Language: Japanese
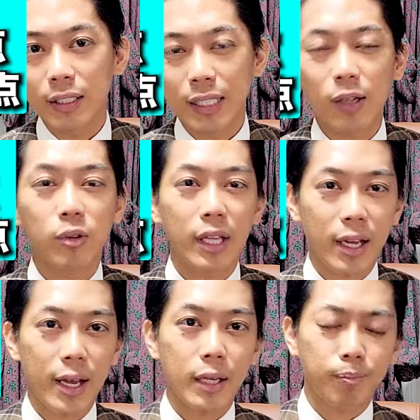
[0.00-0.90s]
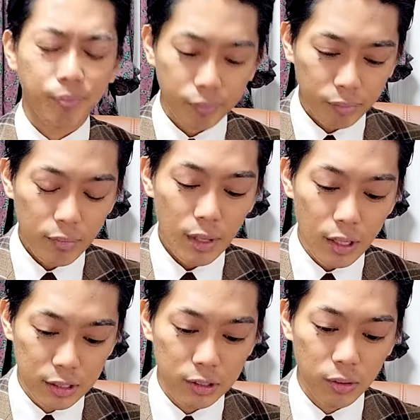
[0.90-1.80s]
なので、
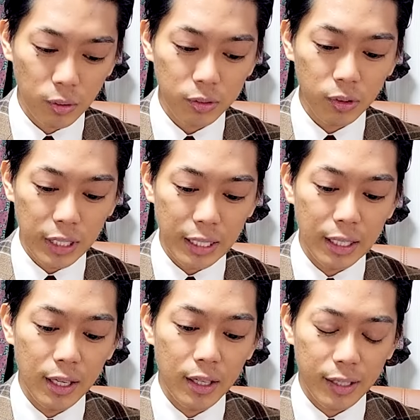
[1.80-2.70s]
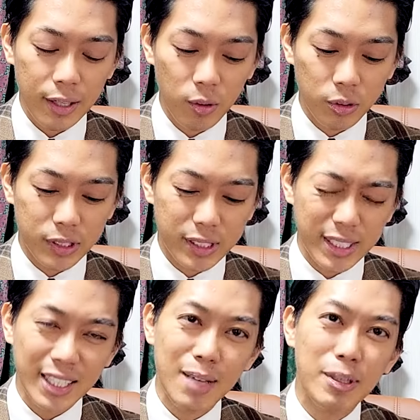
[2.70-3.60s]
うん、本当に結構
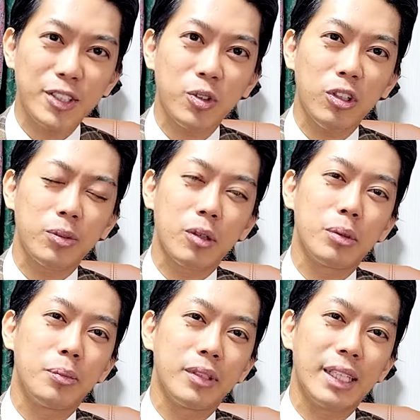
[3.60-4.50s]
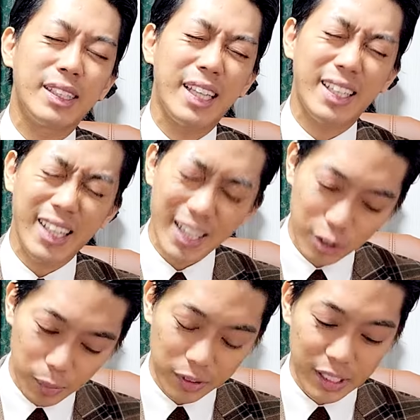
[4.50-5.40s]
地頭勝負の部分ができない
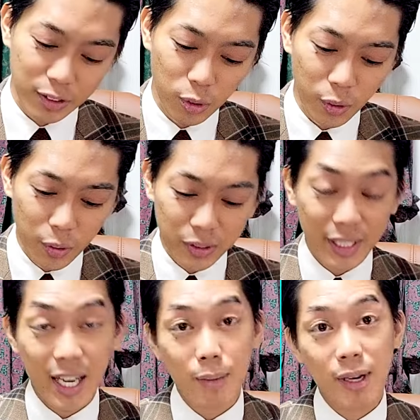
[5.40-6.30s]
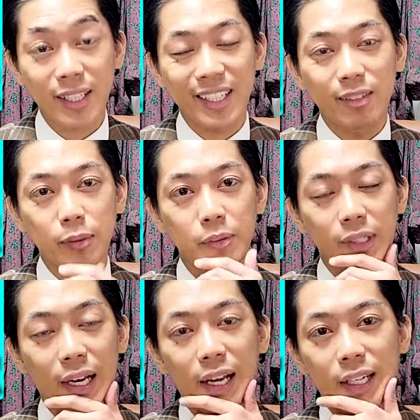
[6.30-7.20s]
と思って努力でカバーできる部
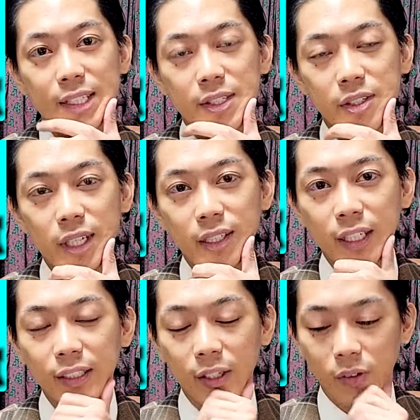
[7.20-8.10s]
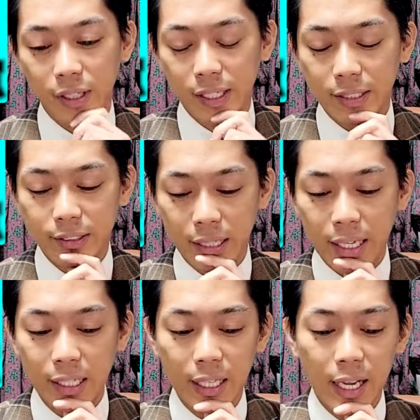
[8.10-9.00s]
分がなんか少なくなったような気がし
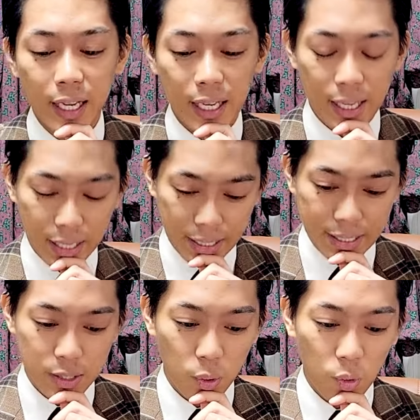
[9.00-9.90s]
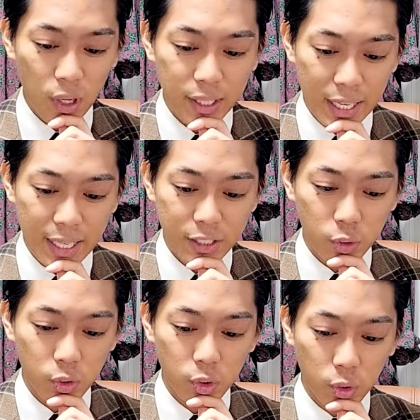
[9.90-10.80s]
て、えー、そこがね
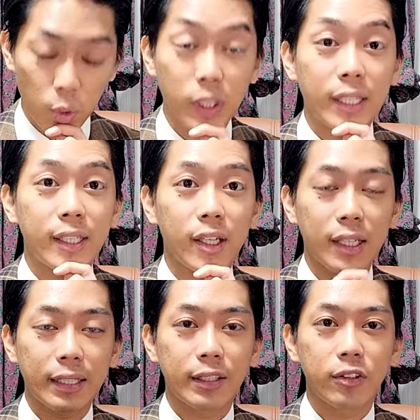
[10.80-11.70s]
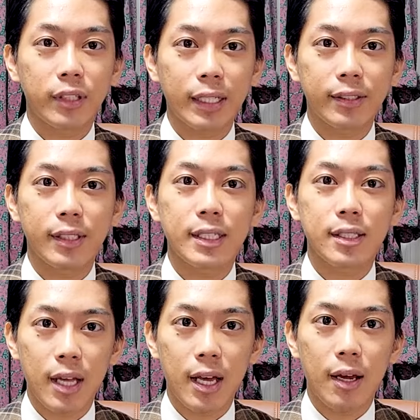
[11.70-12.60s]
ちょっとどうなっていくかっていう感じです
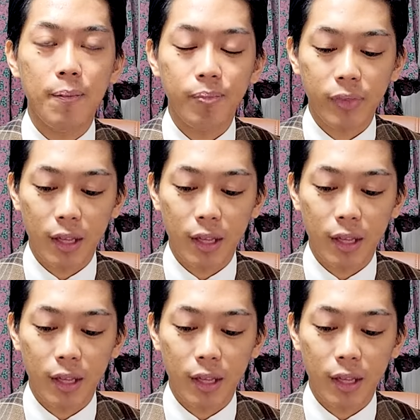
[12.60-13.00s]
ね。